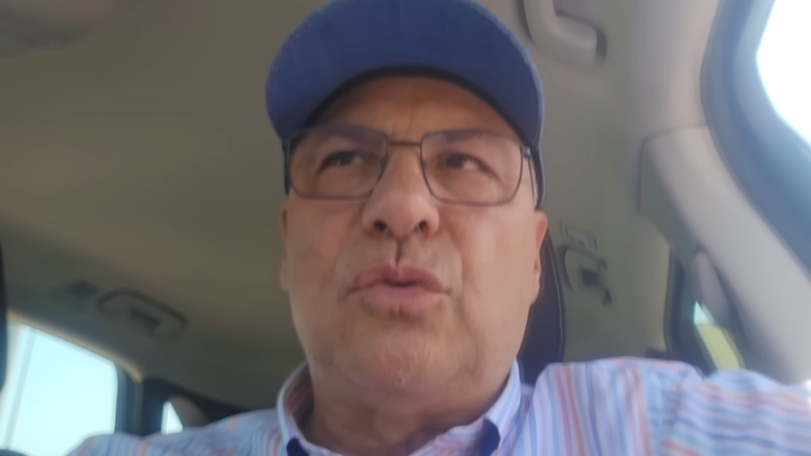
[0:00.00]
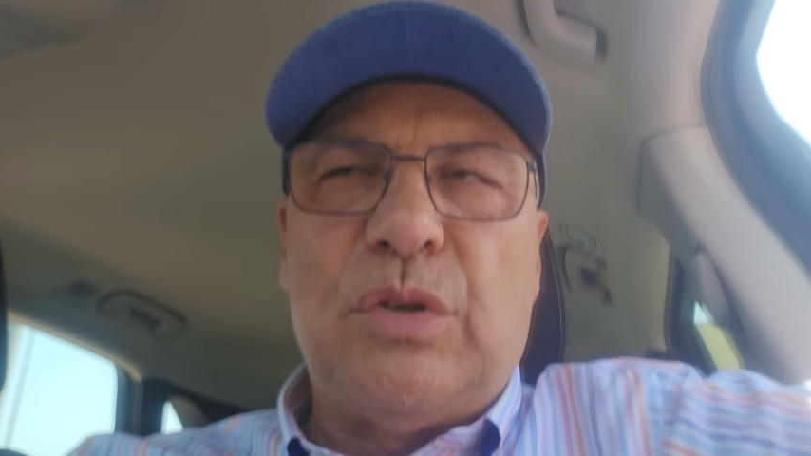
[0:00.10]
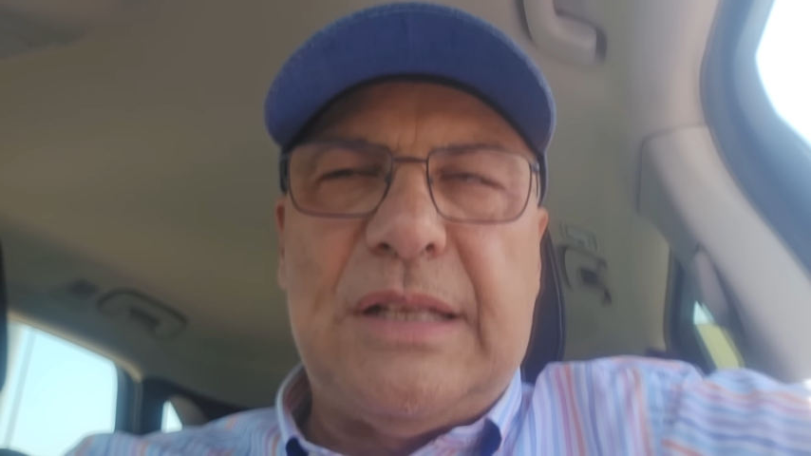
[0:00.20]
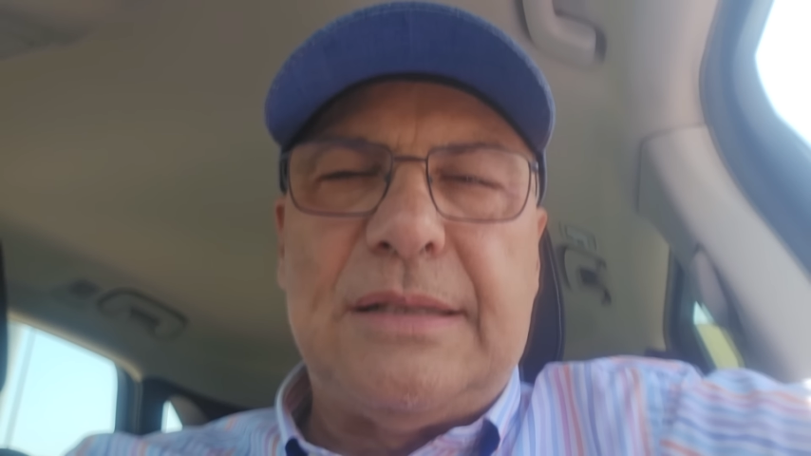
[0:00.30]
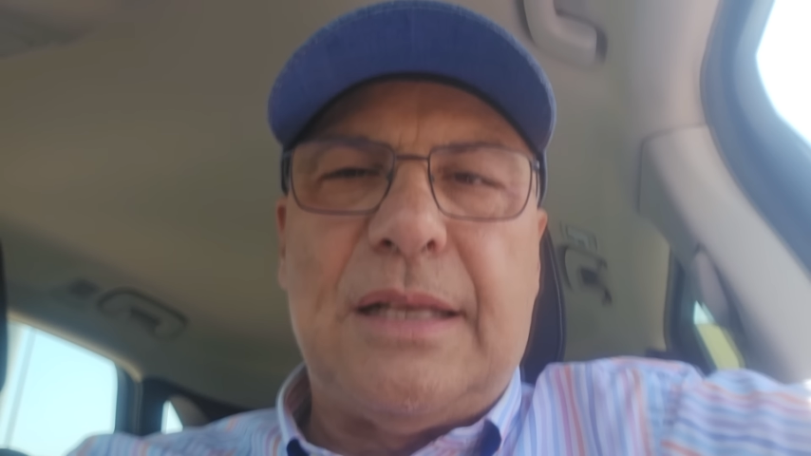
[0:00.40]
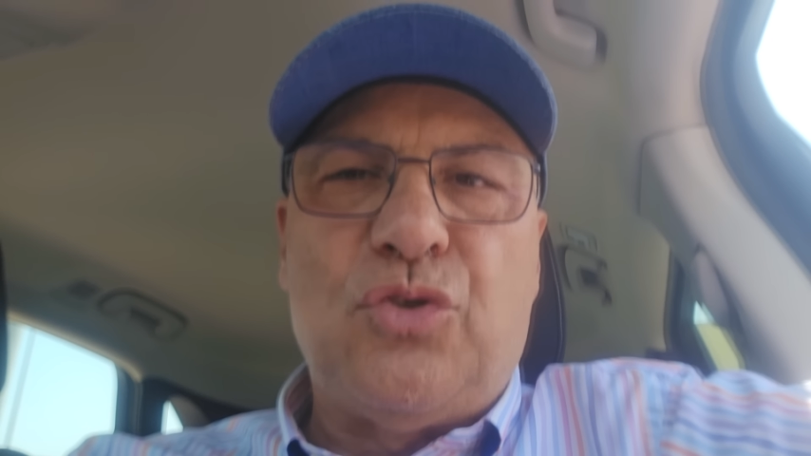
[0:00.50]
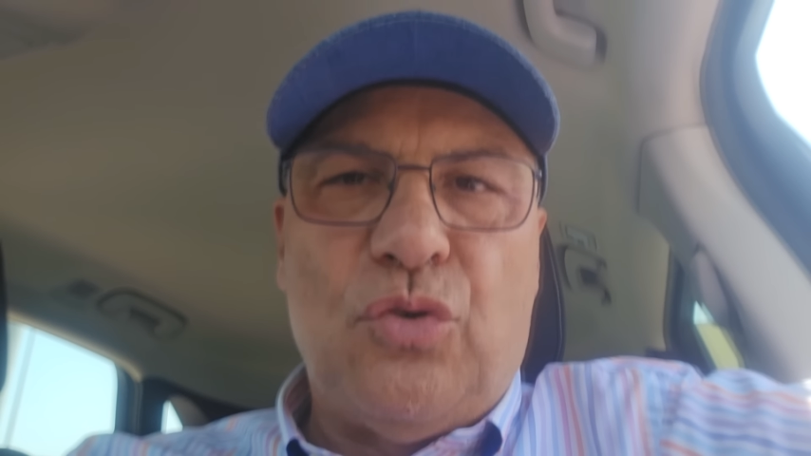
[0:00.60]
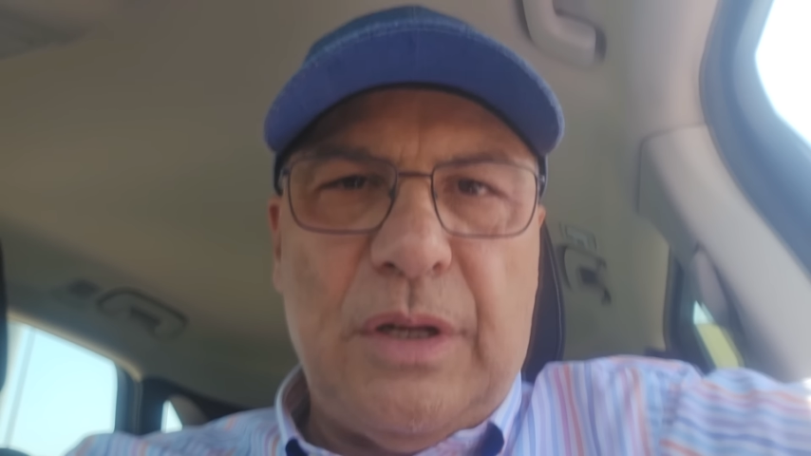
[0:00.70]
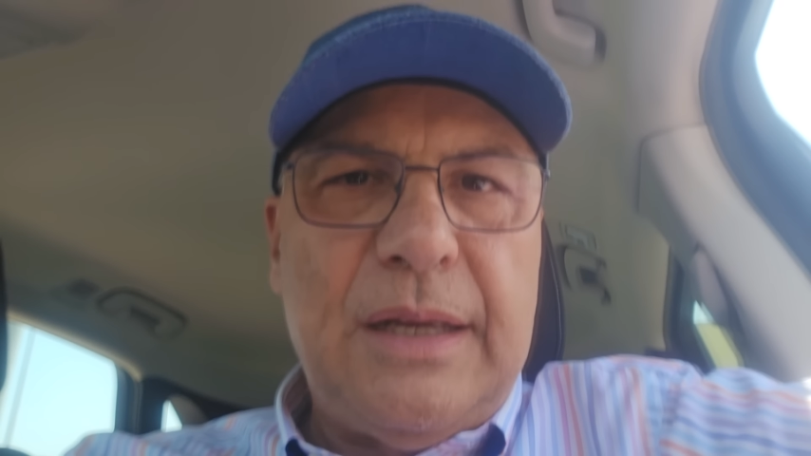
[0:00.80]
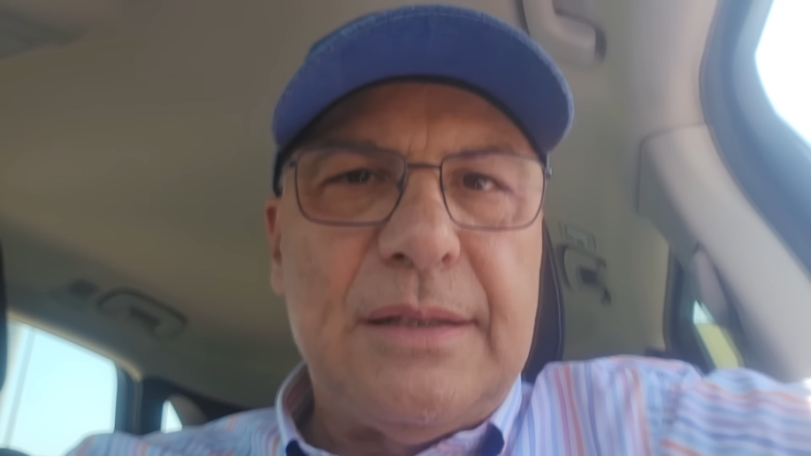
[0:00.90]
questa
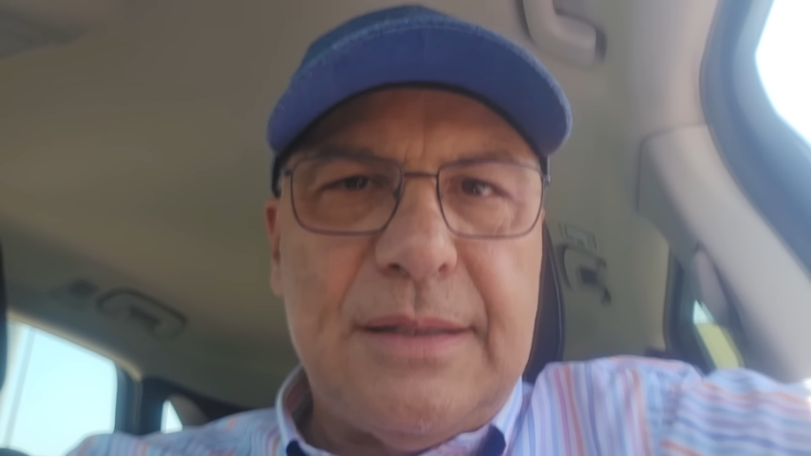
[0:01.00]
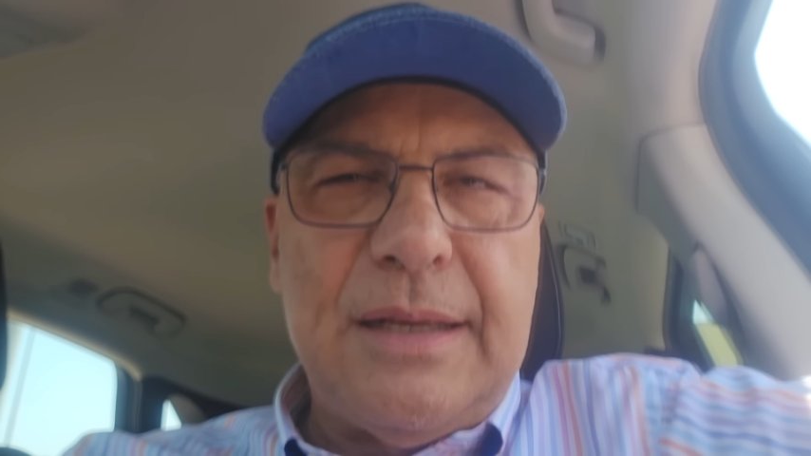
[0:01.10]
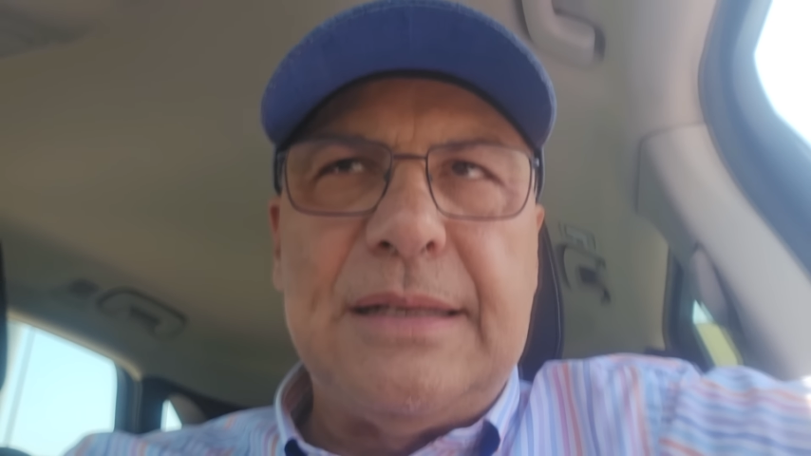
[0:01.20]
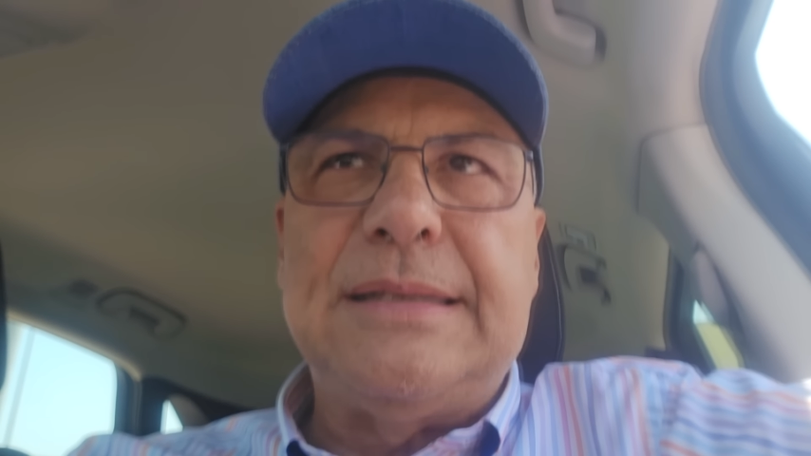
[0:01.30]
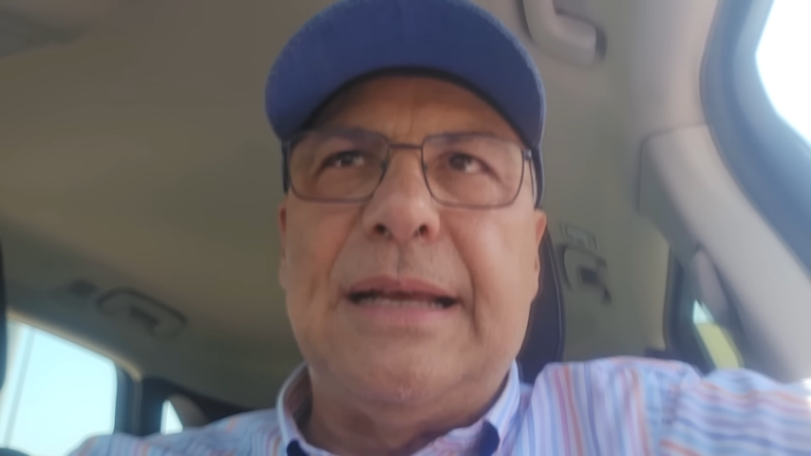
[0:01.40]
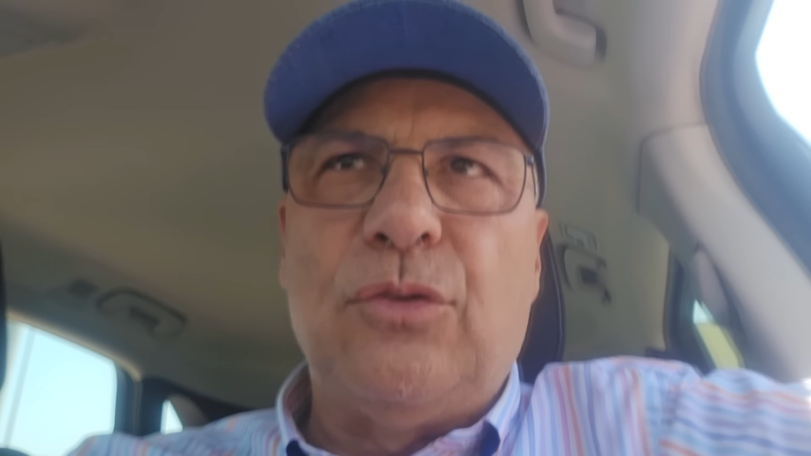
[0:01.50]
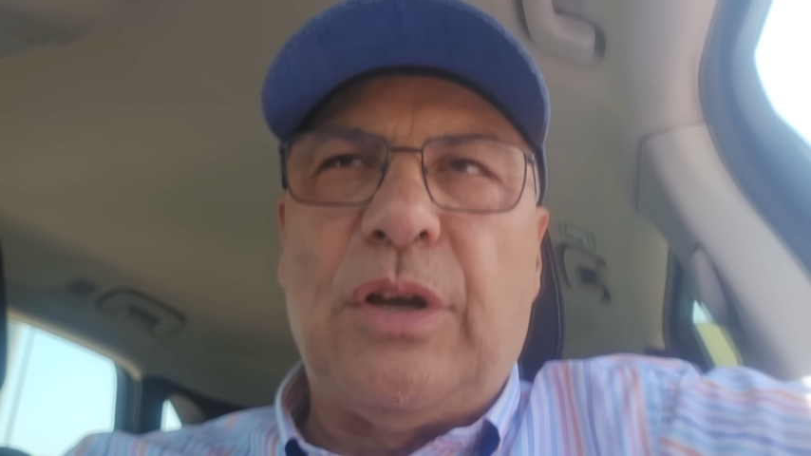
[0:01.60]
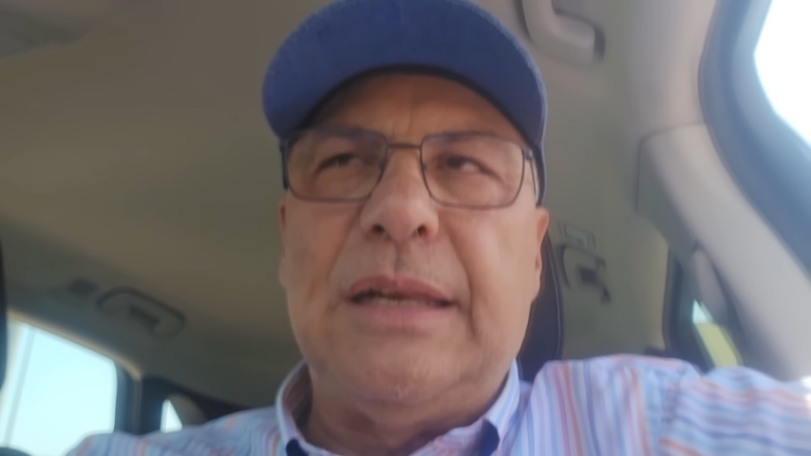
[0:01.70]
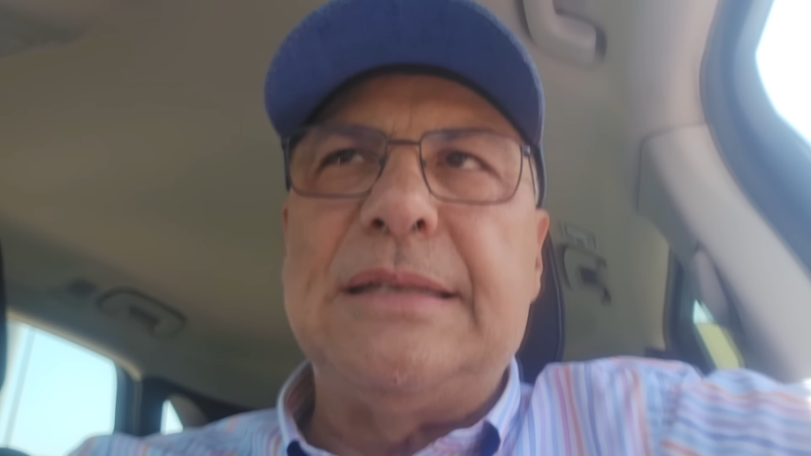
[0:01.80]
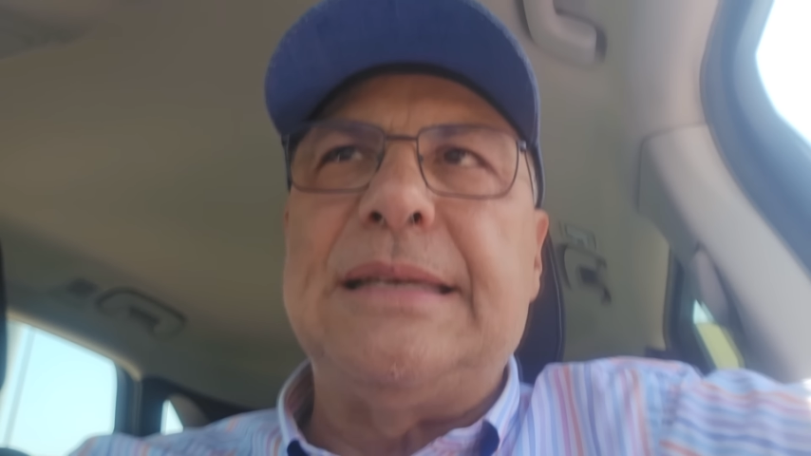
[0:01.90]
stagione che sta iniziando,
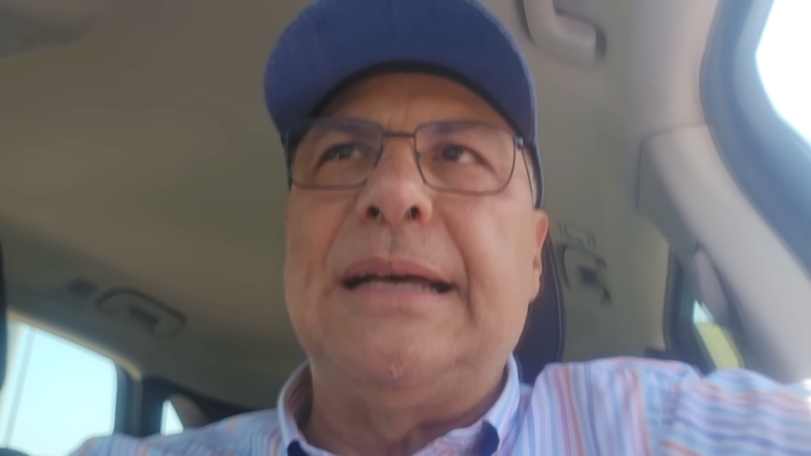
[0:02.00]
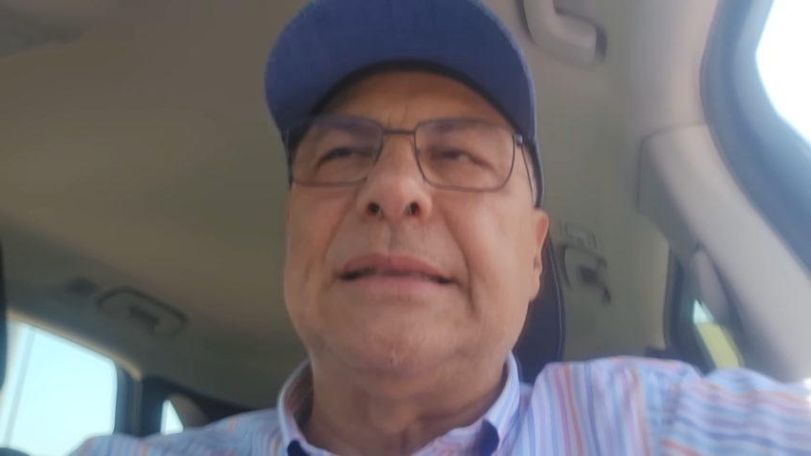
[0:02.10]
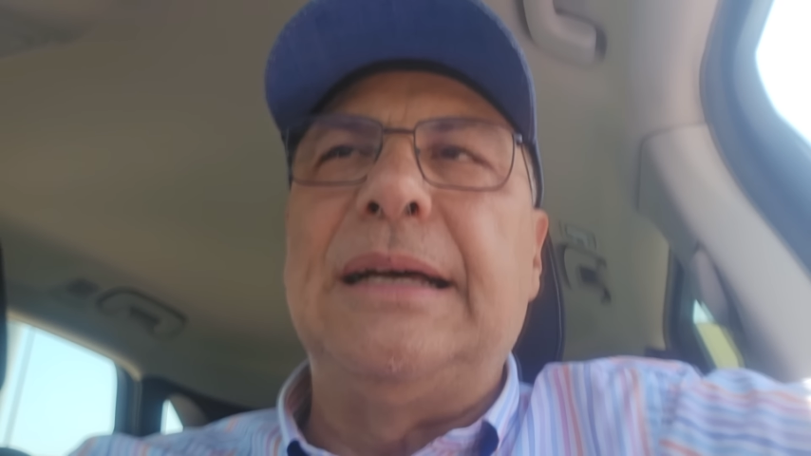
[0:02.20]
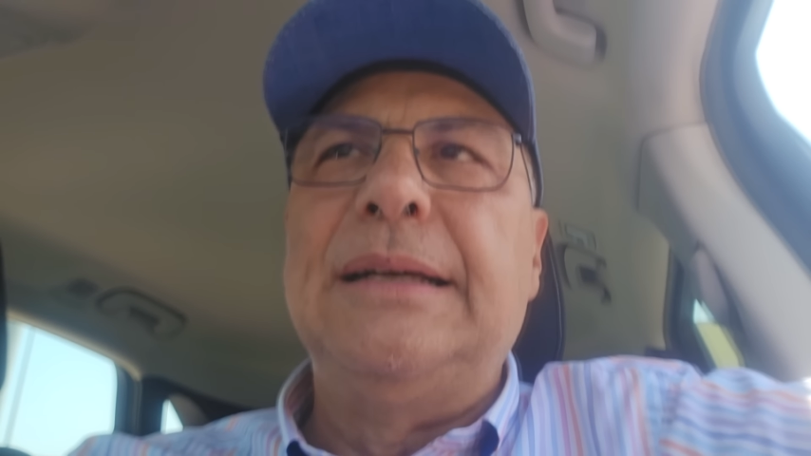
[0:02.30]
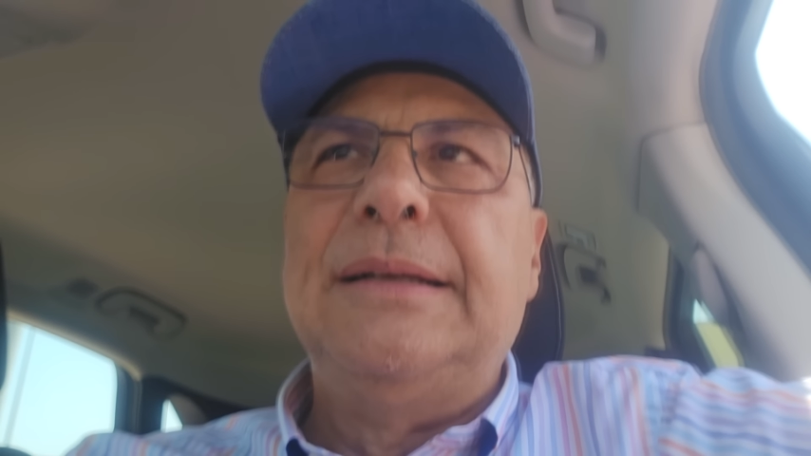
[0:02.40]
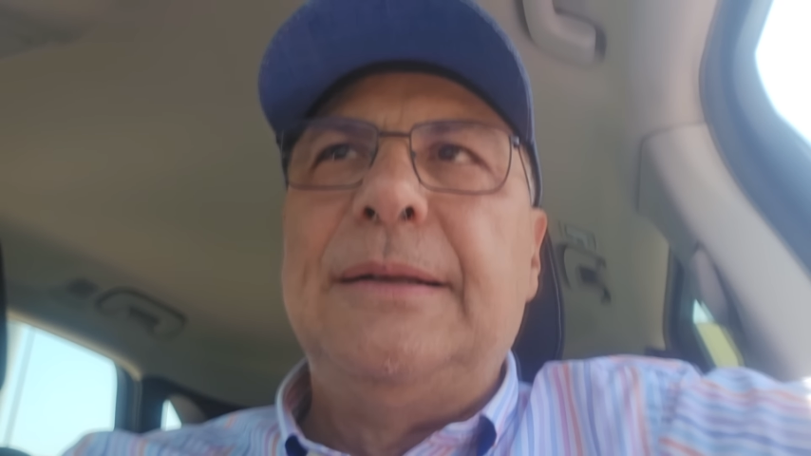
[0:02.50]
che è iniziata